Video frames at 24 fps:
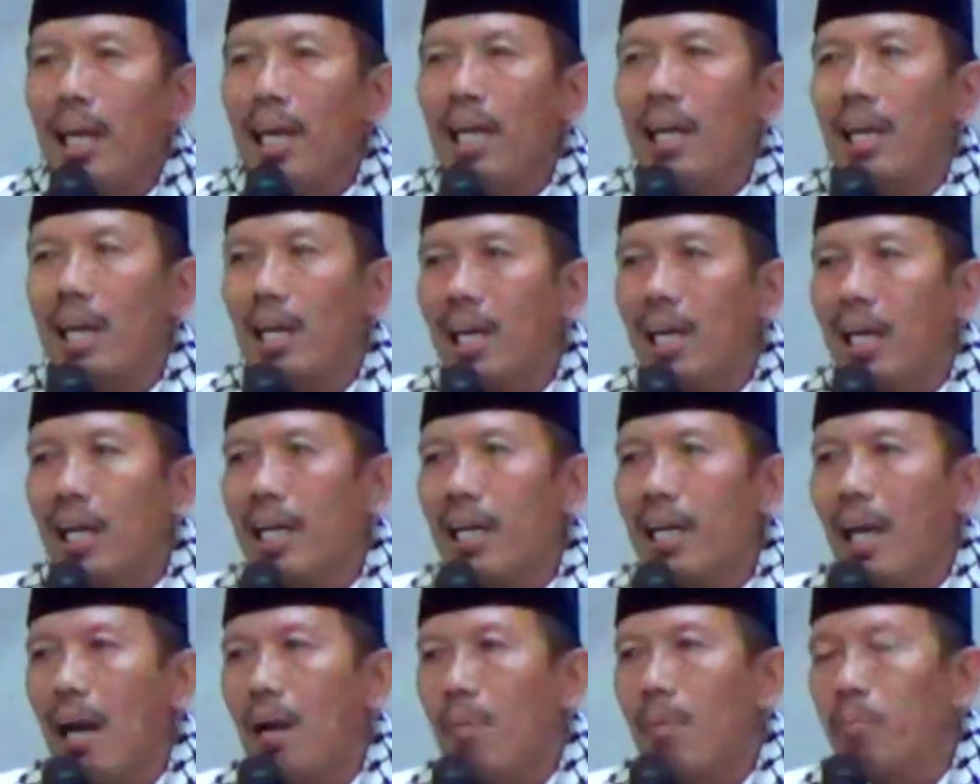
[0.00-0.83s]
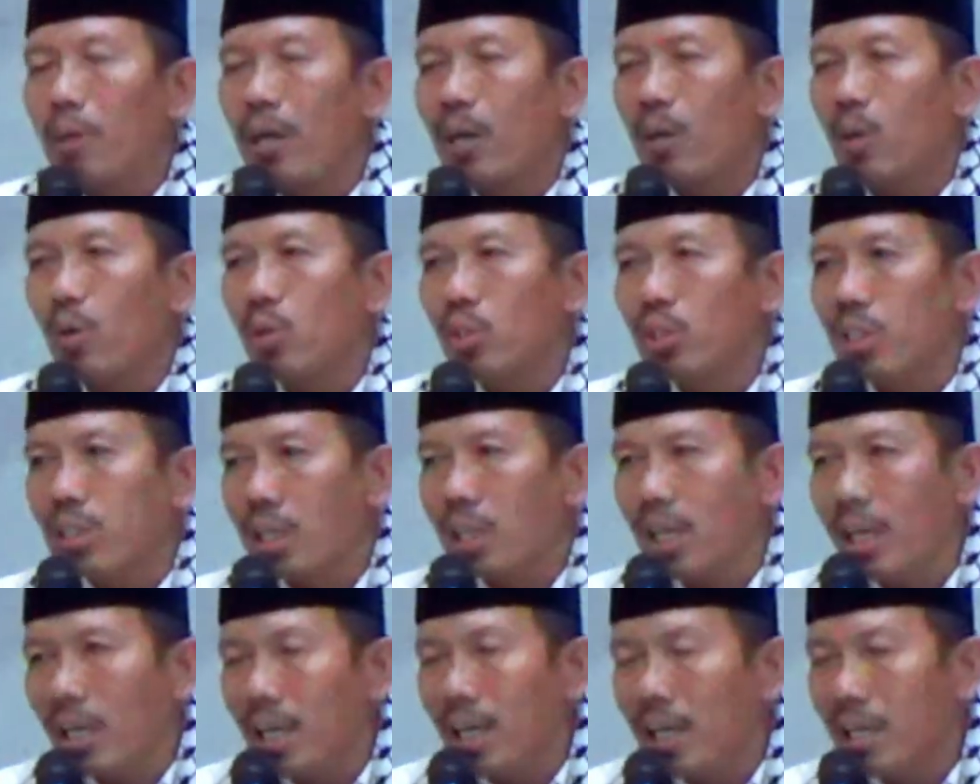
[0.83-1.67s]
eling ngambek
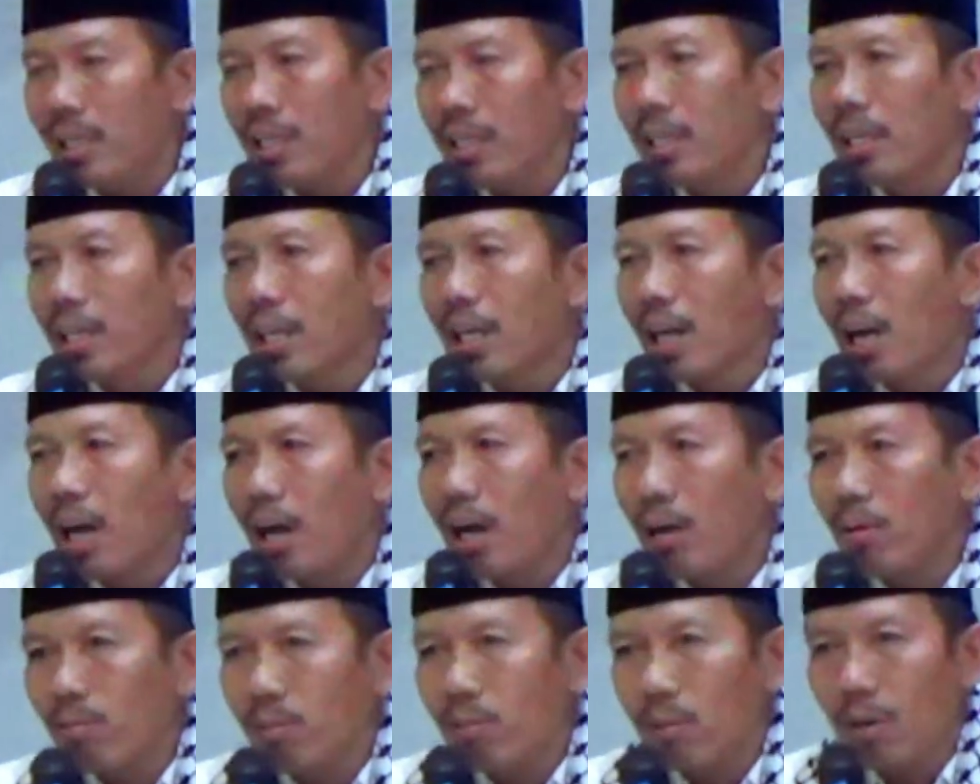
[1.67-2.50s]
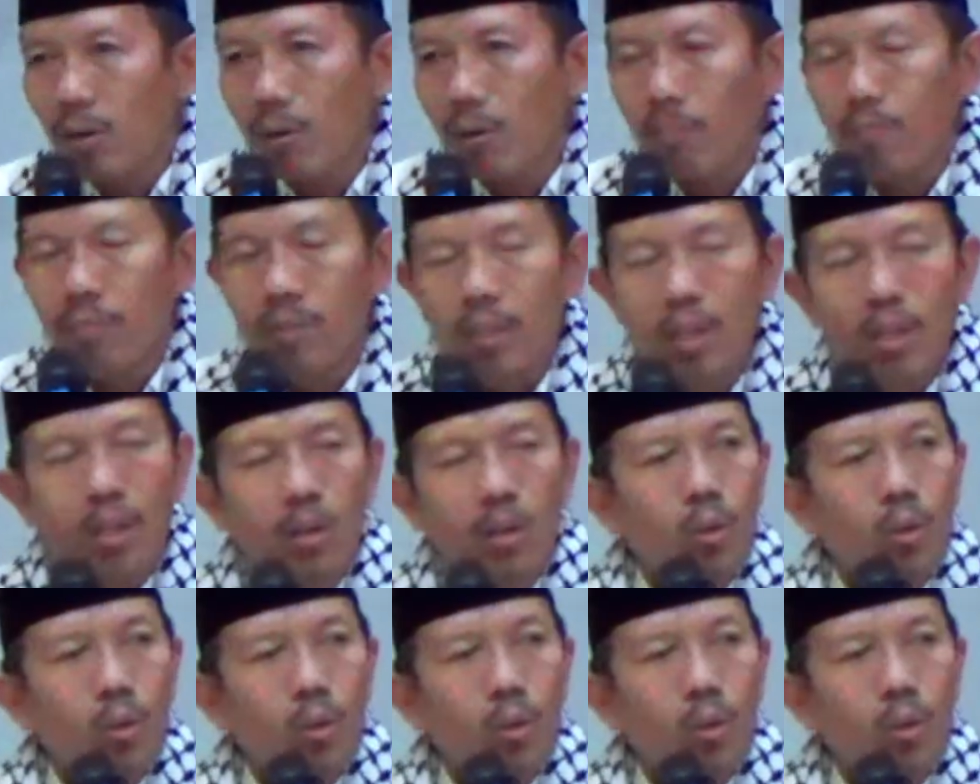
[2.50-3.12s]
Gusti Allah.